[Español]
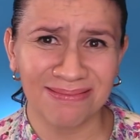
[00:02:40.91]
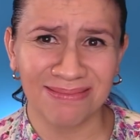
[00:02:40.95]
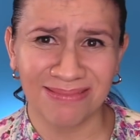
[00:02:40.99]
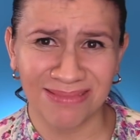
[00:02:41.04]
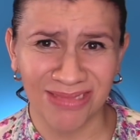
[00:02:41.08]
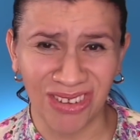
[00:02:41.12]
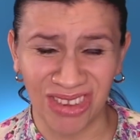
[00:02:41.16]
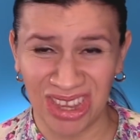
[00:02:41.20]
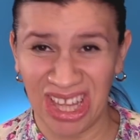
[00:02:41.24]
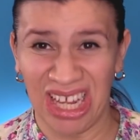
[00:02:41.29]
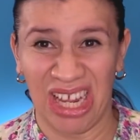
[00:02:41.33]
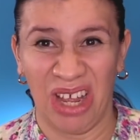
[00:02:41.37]

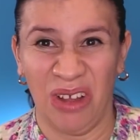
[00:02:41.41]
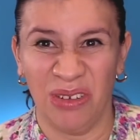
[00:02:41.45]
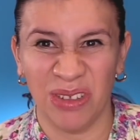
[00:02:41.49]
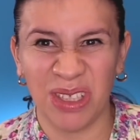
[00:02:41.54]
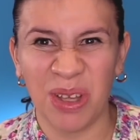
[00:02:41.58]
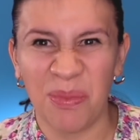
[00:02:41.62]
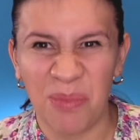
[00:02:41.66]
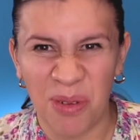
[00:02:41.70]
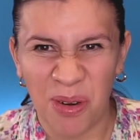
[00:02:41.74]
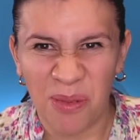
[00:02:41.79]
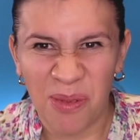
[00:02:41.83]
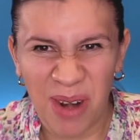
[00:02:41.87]
no te
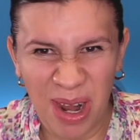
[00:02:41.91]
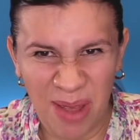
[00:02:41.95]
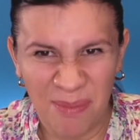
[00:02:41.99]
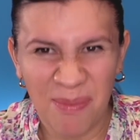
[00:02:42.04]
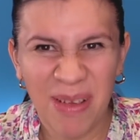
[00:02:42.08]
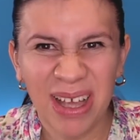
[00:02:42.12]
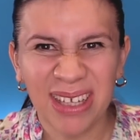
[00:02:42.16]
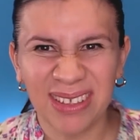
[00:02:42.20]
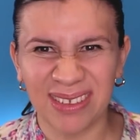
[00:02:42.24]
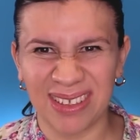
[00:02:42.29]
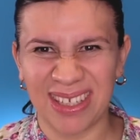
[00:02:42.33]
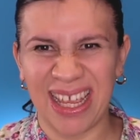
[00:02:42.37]
causa
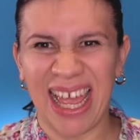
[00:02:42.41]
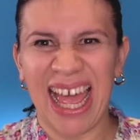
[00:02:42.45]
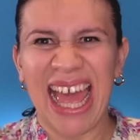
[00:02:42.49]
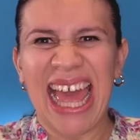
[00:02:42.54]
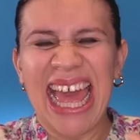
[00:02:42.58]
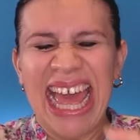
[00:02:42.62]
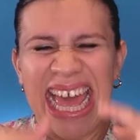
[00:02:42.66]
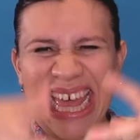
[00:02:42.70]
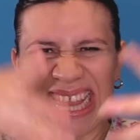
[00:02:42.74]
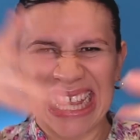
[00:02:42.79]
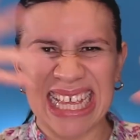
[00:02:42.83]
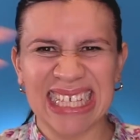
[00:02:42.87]
problemas. O sea,
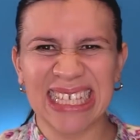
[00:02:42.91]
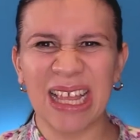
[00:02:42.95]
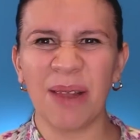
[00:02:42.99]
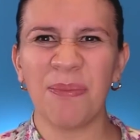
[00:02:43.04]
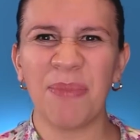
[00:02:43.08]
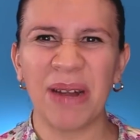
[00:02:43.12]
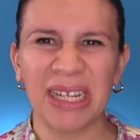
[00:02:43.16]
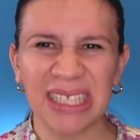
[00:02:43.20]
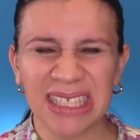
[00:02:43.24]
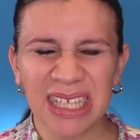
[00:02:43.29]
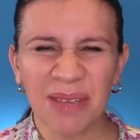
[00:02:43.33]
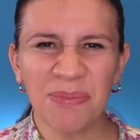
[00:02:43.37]
desde el
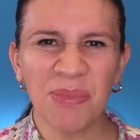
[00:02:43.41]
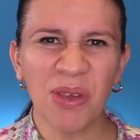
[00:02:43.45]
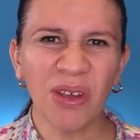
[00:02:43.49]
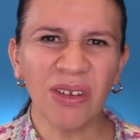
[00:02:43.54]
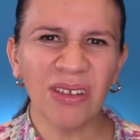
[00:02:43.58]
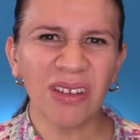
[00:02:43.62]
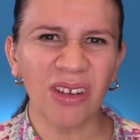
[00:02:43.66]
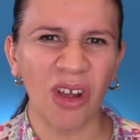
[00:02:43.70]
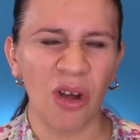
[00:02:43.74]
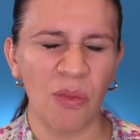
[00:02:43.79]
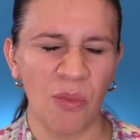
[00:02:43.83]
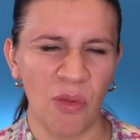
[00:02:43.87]
principio
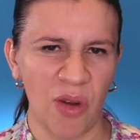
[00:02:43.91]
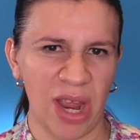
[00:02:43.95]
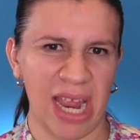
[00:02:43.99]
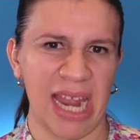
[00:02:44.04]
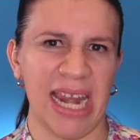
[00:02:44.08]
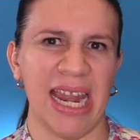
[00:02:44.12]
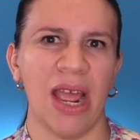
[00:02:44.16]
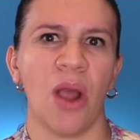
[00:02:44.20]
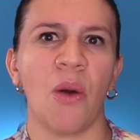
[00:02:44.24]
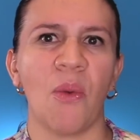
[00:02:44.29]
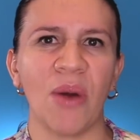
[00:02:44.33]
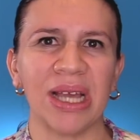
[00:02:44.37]
como que
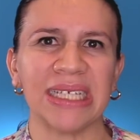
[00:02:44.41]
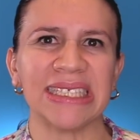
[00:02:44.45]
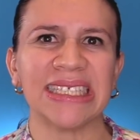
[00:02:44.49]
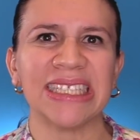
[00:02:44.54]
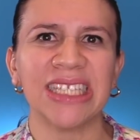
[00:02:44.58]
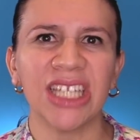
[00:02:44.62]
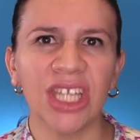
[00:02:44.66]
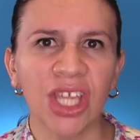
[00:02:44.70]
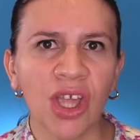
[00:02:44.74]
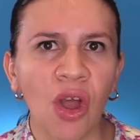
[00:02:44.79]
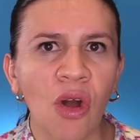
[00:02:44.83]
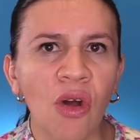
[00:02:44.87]
le
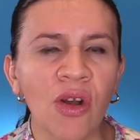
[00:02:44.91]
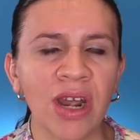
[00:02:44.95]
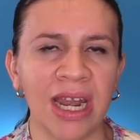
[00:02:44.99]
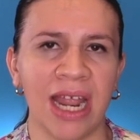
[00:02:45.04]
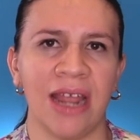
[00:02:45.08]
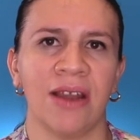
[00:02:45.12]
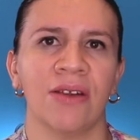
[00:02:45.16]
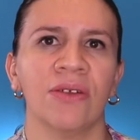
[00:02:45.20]
cuestiona,